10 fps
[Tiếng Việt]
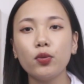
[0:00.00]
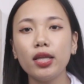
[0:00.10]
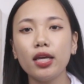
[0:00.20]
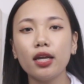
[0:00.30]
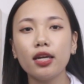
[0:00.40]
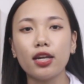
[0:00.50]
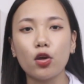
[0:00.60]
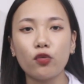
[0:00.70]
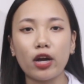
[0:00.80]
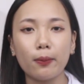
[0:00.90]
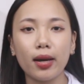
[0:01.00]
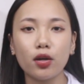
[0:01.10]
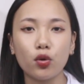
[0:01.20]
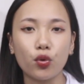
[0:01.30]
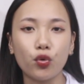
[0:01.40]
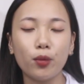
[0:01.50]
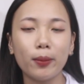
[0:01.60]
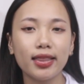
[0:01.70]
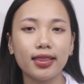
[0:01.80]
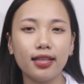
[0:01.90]
Tuy nhiên, nếu phái mạnh có đôi
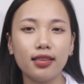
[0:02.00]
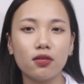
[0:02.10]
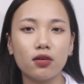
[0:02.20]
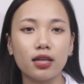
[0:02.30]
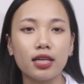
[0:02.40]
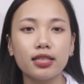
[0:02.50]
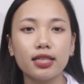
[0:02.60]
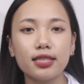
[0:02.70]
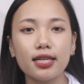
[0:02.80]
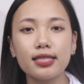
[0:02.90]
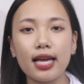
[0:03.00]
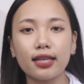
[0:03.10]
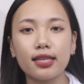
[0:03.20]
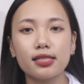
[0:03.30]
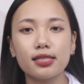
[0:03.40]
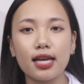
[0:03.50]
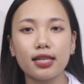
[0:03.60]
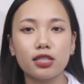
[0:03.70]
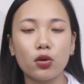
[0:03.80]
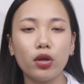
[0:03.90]
mắt tinh tường sẽ dễ dàng nhận
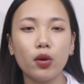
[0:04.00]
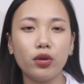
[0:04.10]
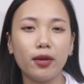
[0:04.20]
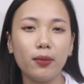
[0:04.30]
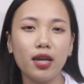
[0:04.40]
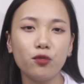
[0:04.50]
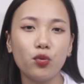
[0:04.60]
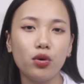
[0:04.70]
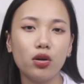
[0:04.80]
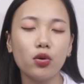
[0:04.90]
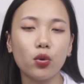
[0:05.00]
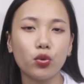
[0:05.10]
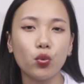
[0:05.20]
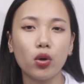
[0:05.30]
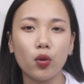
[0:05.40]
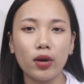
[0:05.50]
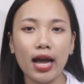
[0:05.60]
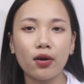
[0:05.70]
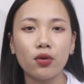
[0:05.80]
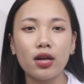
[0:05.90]
ra dấu hiệu nhận biết phụ nữ có nhu cầu
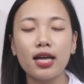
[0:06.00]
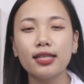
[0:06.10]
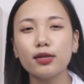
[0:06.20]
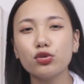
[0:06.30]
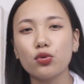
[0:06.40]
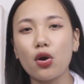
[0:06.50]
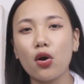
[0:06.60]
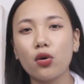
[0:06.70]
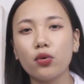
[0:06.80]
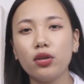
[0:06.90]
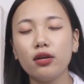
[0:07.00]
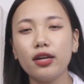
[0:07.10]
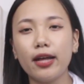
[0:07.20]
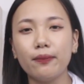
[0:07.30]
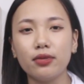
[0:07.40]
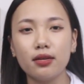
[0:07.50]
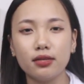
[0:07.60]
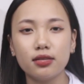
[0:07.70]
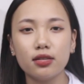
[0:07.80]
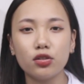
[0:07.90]
cao. Trong số đó có những điểm
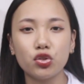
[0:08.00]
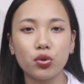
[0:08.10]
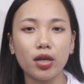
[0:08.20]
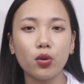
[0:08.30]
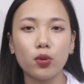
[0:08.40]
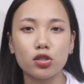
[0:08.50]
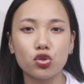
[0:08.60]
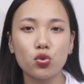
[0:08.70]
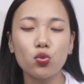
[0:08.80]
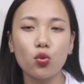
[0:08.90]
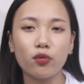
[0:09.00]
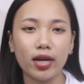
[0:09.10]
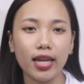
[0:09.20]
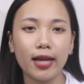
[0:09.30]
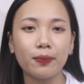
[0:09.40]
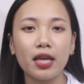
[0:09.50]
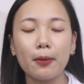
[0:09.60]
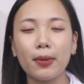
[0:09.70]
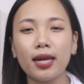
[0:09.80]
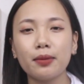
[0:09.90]
tượng trưng cho nét quyến rũ của phái đẹp
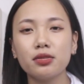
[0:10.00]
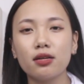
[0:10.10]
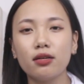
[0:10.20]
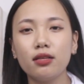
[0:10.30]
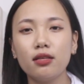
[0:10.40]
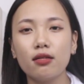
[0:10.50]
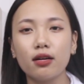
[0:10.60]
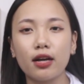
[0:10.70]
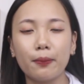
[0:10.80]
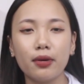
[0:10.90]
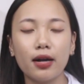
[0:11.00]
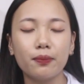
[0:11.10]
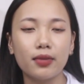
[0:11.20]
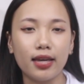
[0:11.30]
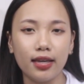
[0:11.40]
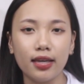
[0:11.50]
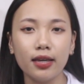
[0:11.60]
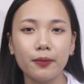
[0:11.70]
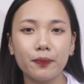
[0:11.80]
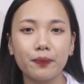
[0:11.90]
mà nam giới thường ngấm ngầm để
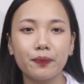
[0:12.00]
ý.